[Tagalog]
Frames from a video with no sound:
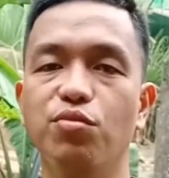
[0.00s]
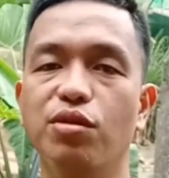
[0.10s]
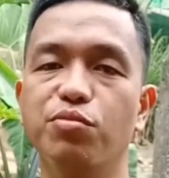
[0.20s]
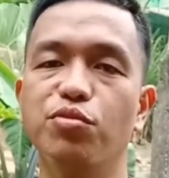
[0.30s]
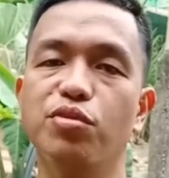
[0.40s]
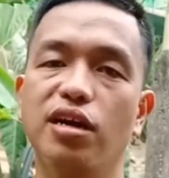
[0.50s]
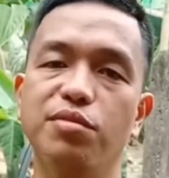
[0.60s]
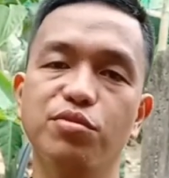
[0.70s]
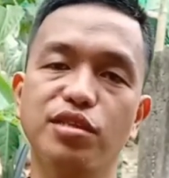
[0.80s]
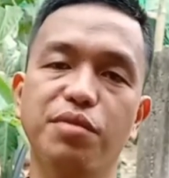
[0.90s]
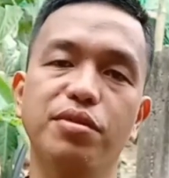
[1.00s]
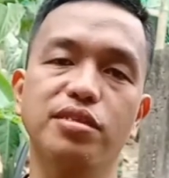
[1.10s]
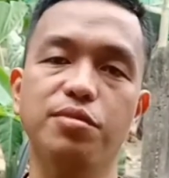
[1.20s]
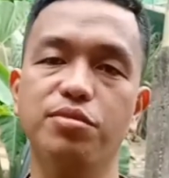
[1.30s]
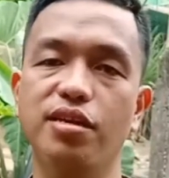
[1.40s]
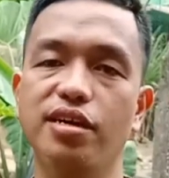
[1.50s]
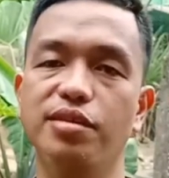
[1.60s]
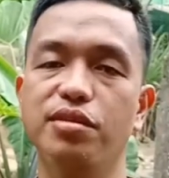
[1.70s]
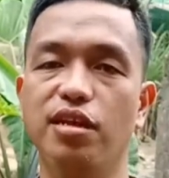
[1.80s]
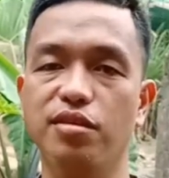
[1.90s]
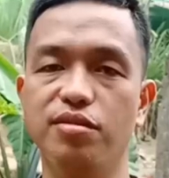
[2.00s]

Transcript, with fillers: huwag po kalimutan mag-subscribe